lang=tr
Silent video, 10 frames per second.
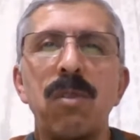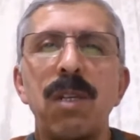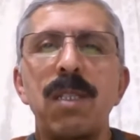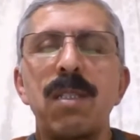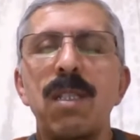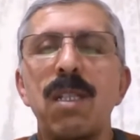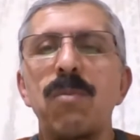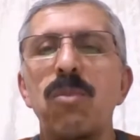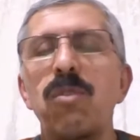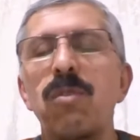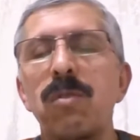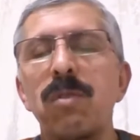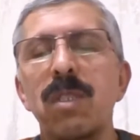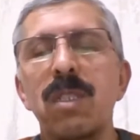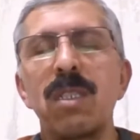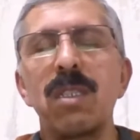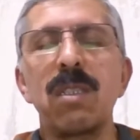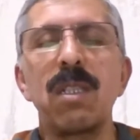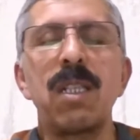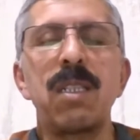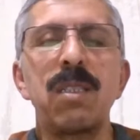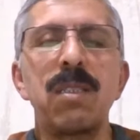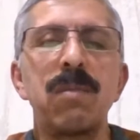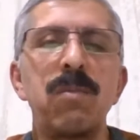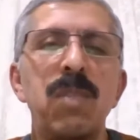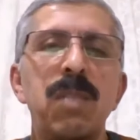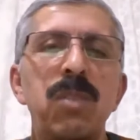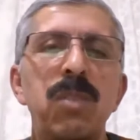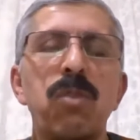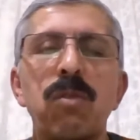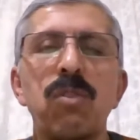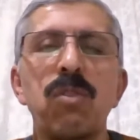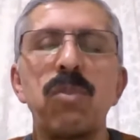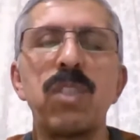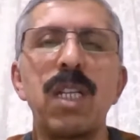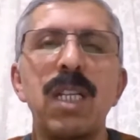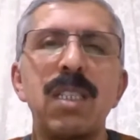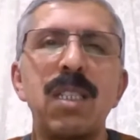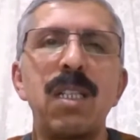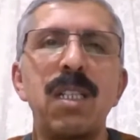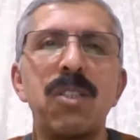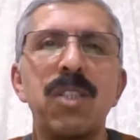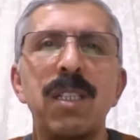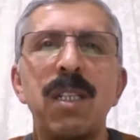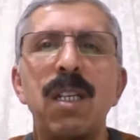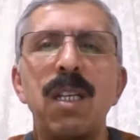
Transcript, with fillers: Dolayısıyla bu e, sıkıntılar e, birçok kurumu da etkileyecek.